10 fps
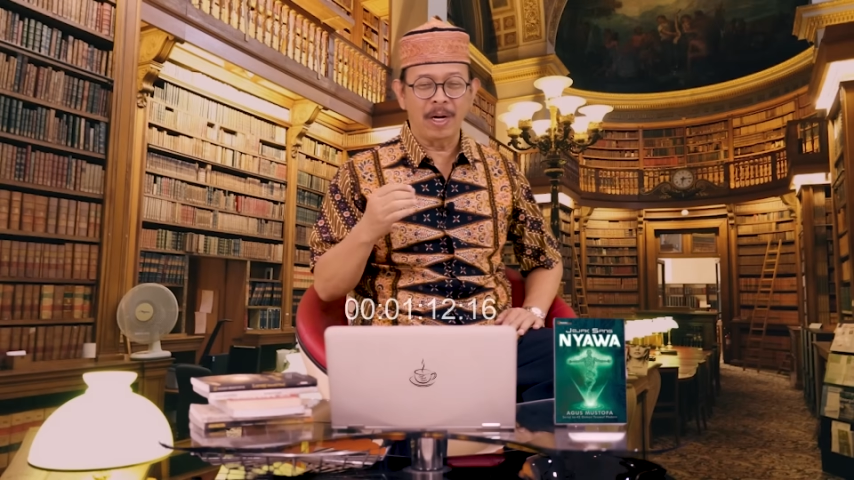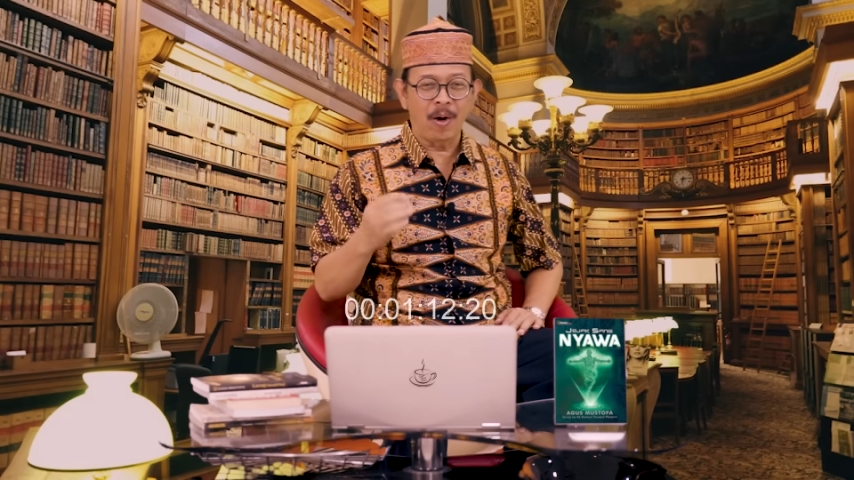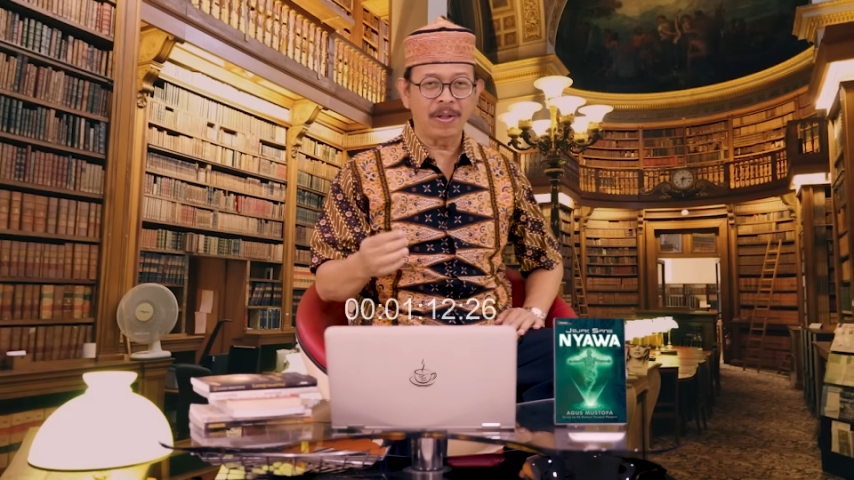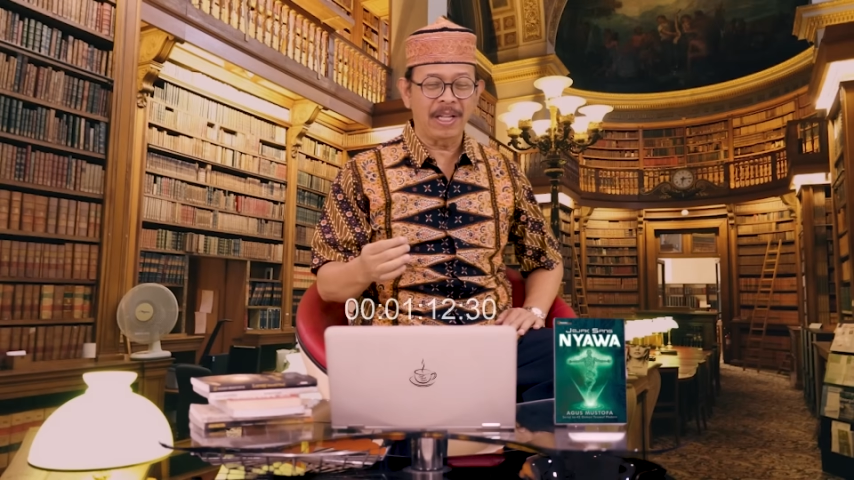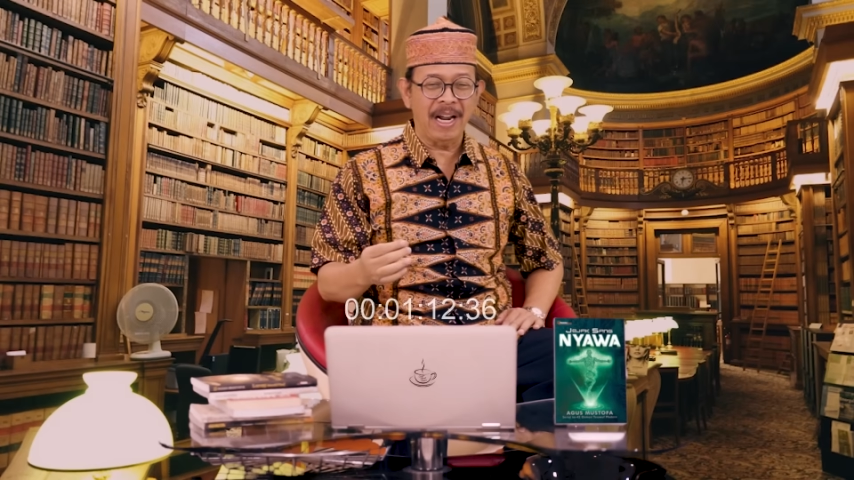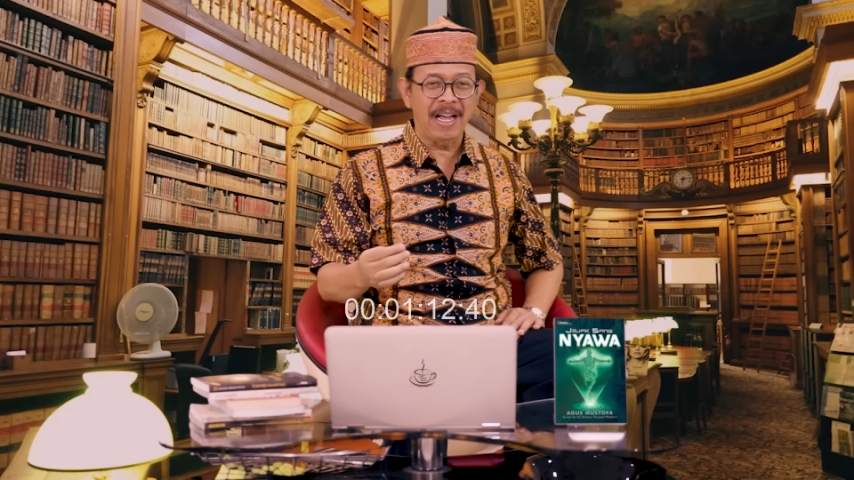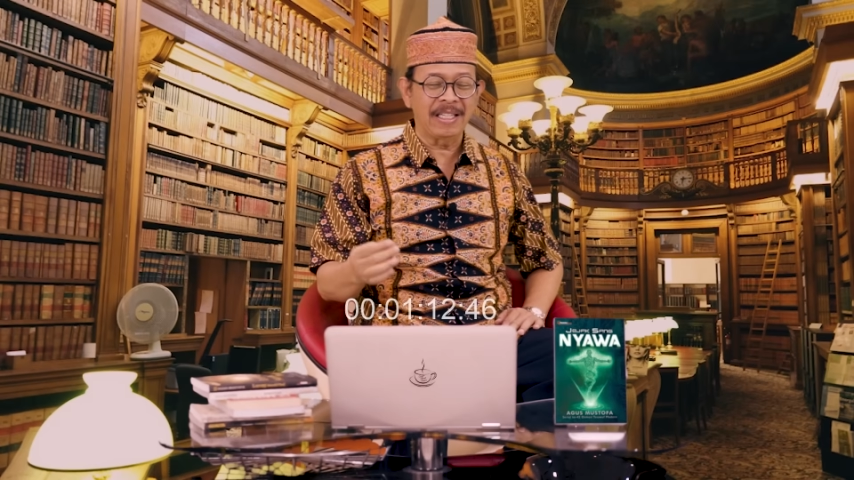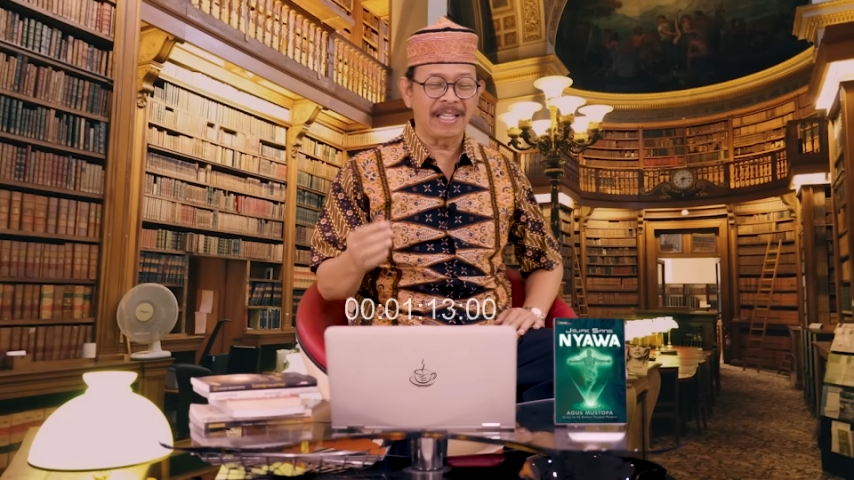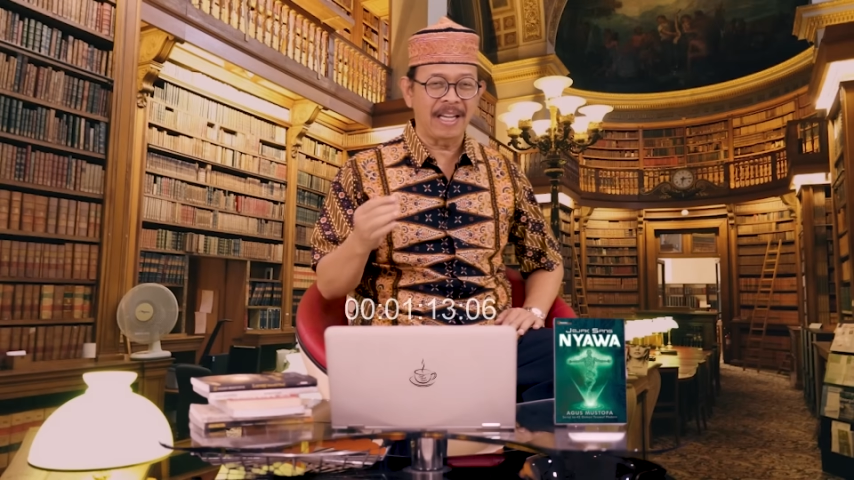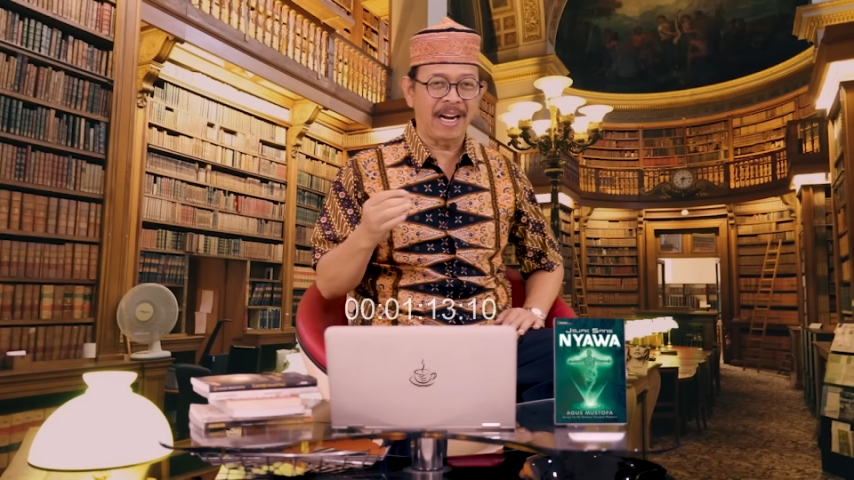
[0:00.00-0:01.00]
kedokteran
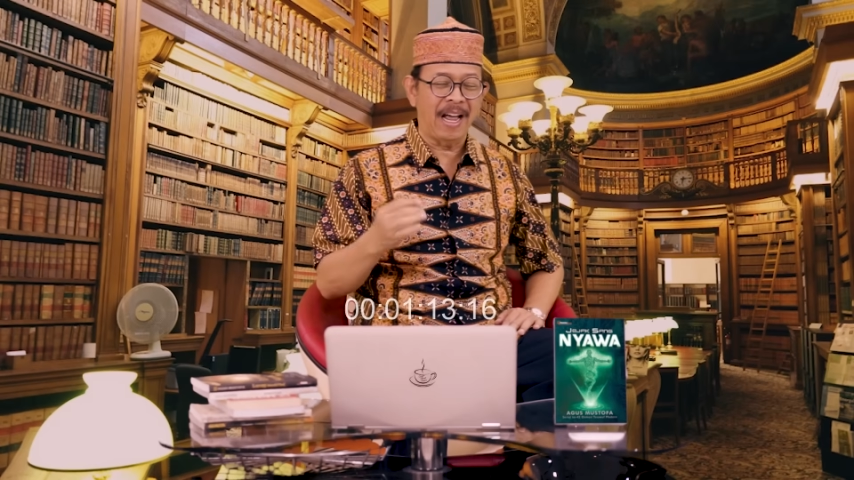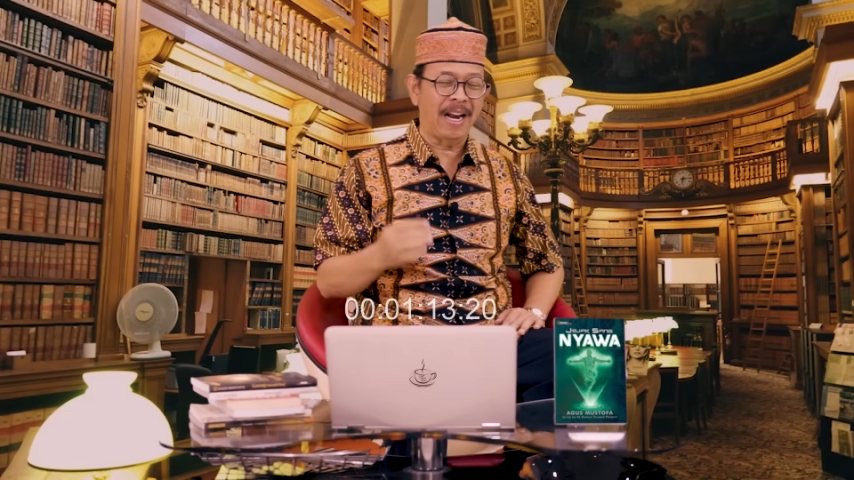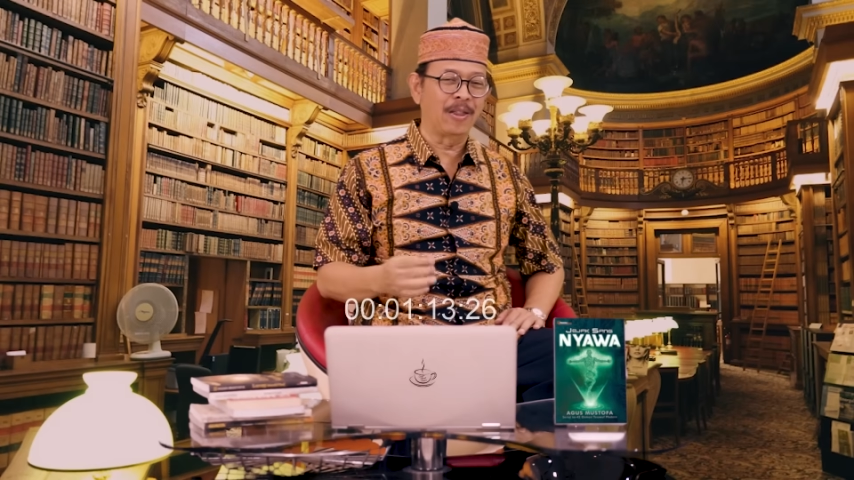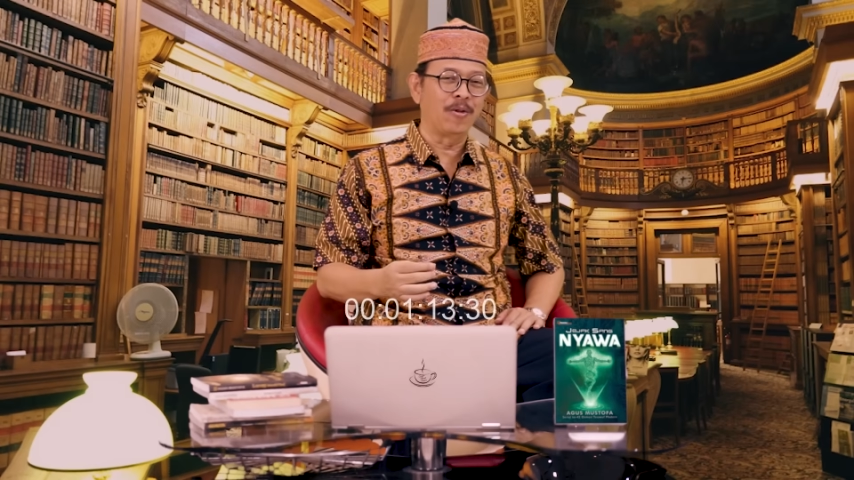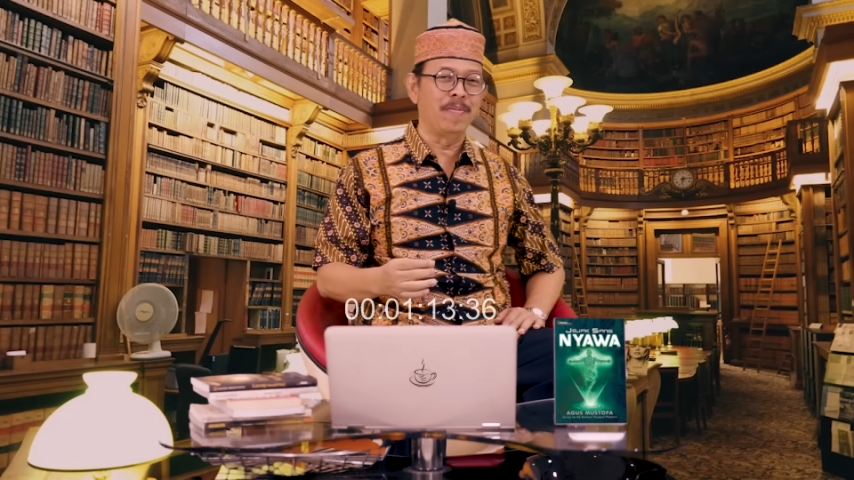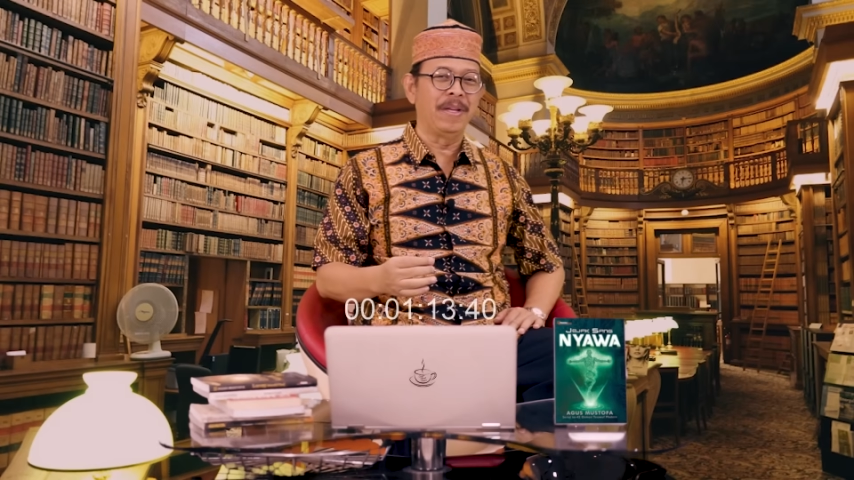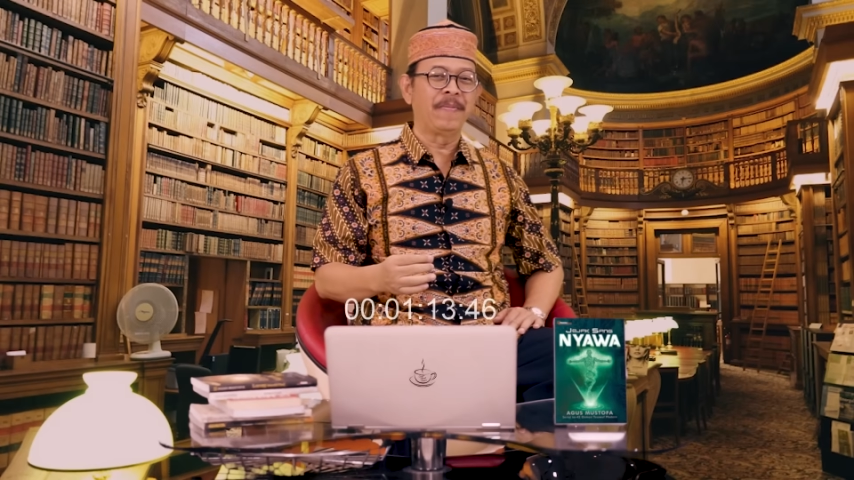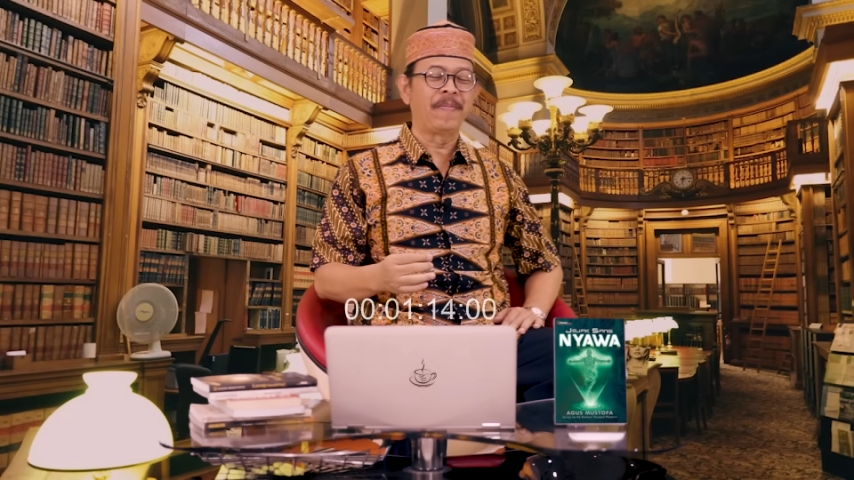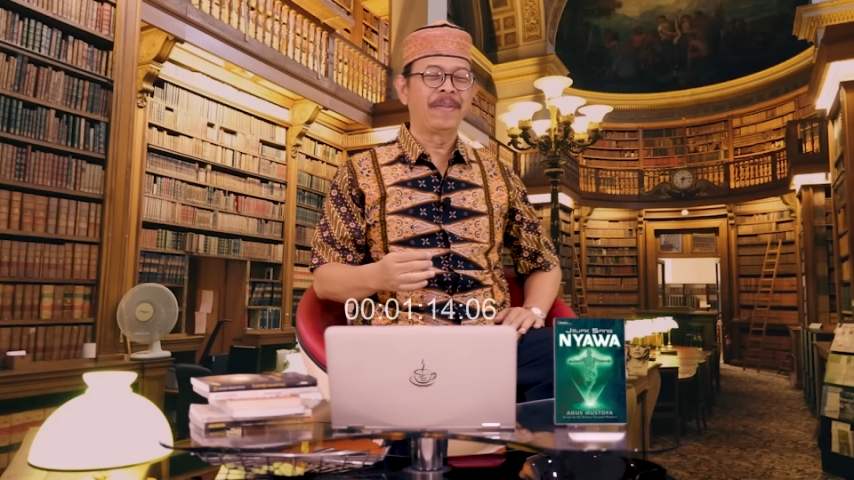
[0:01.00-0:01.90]
secara anatomi.